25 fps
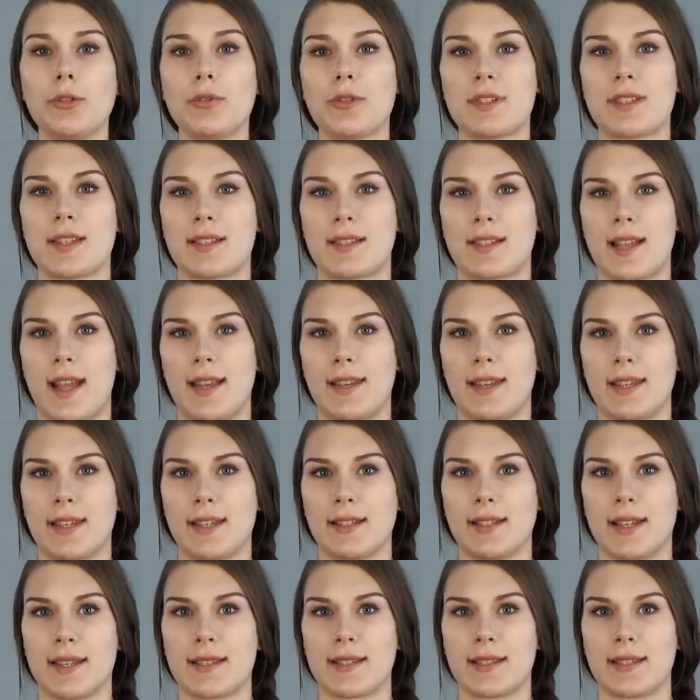Ну и социальный
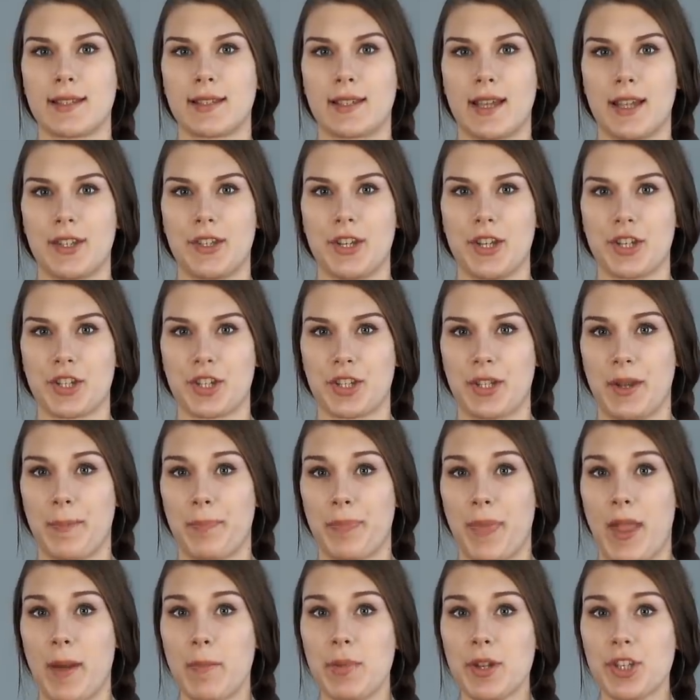геноцид,
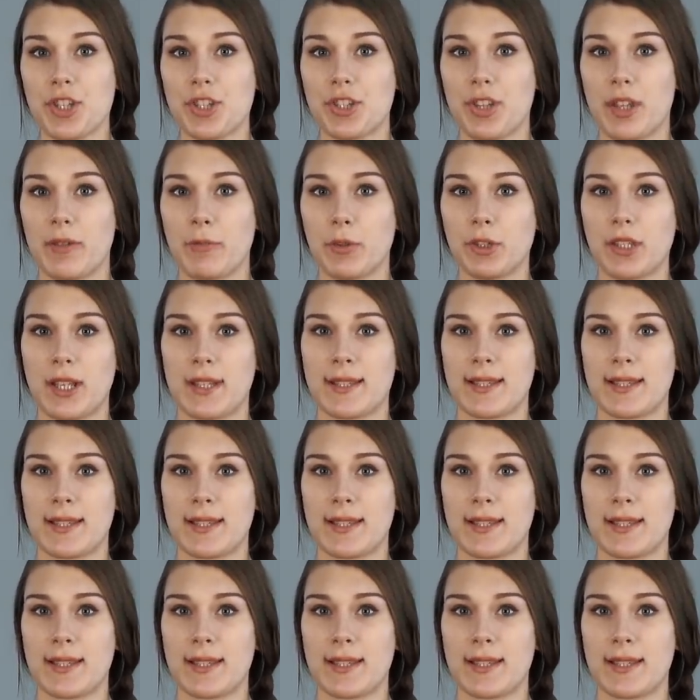конечно. Обычно его